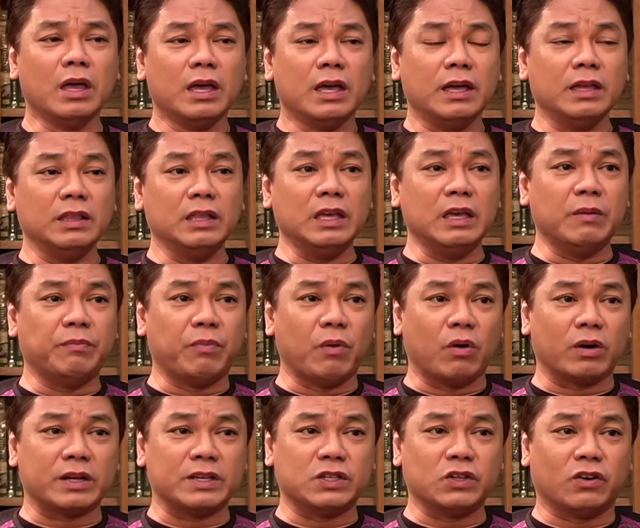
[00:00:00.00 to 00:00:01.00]
Hindi
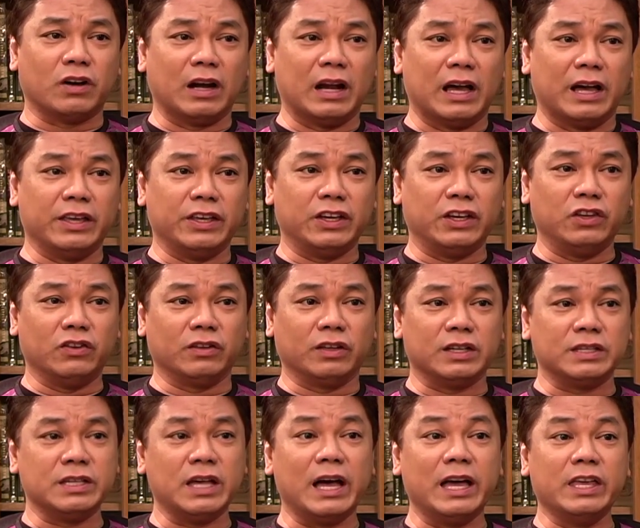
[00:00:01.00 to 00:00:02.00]
hypocrisy or lying yan
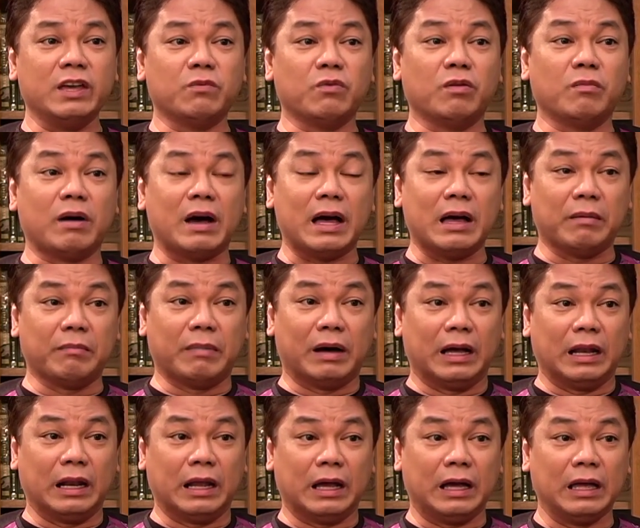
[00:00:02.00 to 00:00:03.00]
kasi ayaw mong
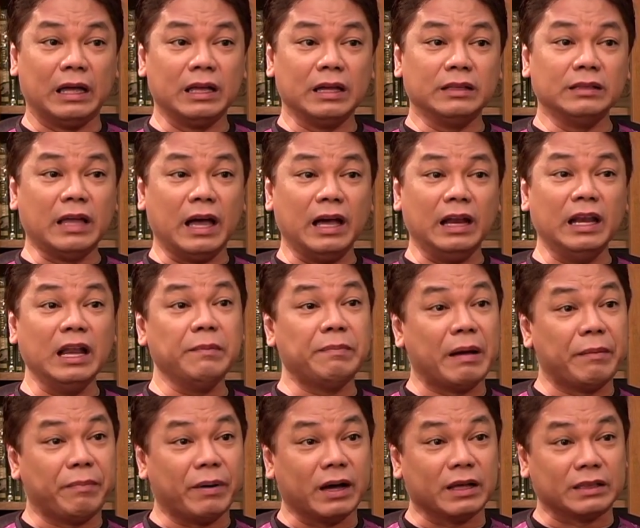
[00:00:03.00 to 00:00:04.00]
makaabala dahil
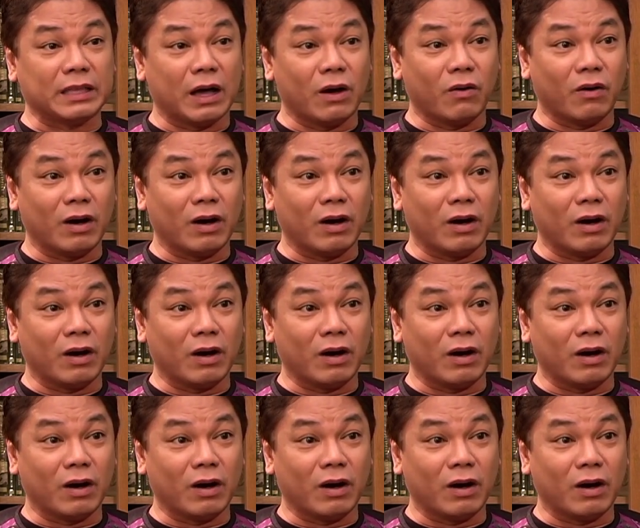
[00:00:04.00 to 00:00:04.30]
nagpapakatao